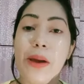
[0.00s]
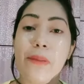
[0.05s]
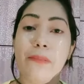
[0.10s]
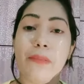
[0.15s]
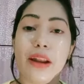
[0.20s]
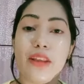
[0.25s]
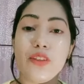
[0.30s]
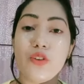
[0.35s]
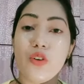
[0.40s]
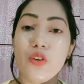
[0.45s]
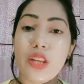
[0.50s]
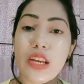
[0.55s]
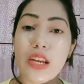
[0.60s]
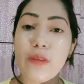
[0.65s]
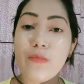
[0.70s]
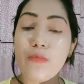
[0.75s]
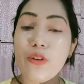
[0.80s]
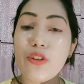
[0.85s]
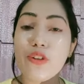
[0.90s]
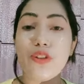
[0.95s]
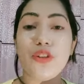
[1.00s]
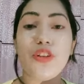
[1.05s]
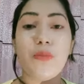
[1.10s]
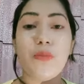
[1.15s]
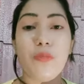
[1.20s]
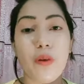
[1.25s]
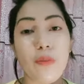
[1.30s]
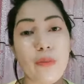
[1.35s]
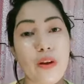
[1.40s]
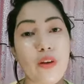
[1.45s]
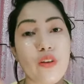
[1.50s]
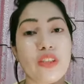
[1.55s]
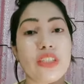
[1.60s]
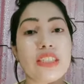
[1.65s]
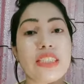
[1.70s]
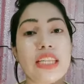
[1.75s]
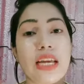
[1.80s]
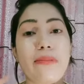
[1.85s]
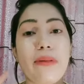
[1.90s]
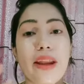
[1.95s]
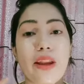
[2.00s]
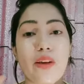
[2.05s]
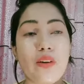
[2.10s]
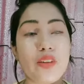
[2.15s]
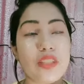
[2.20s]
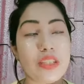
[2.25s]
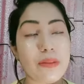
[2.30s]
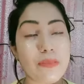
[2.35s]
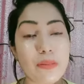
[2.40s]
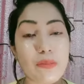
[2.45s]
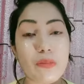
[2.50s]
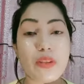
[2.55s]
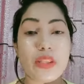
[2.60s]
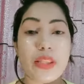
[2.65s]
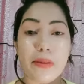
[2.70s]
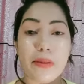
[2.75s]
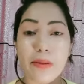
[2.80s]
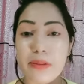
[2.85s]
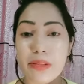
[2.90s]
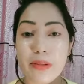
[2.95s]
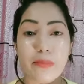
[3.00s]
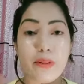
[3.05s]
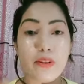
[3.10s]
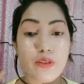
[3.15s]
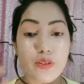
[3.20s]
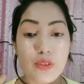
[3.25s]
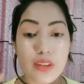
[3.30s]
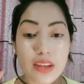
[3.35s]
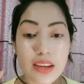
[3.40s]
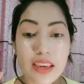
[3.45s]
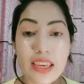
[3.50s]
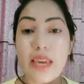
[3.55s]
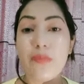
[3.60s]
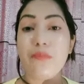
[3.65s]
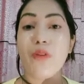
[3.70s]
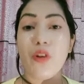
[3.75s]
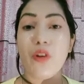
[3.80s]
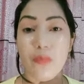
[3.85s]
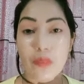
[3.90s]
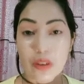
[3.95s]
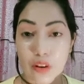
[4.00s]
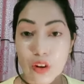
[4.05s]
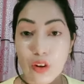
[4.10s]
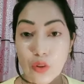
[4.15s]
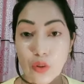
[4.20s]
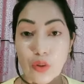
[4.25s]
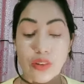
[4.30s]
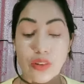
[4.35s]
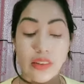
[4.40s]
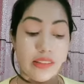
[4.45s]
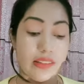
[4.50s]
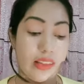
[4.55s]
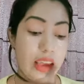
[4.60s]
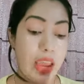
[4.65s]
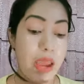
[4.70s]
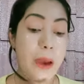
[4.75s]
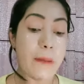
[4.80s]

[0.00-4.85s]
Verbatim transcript: মানে চুলটাকে প্রচন্ড পরিমাণে হচ্ছে ডে বাই ডে হচ্ছে আপনি বুঝতে পারবেন যে আপনার চুলটাকে কি পরিমাণ লং করতেছে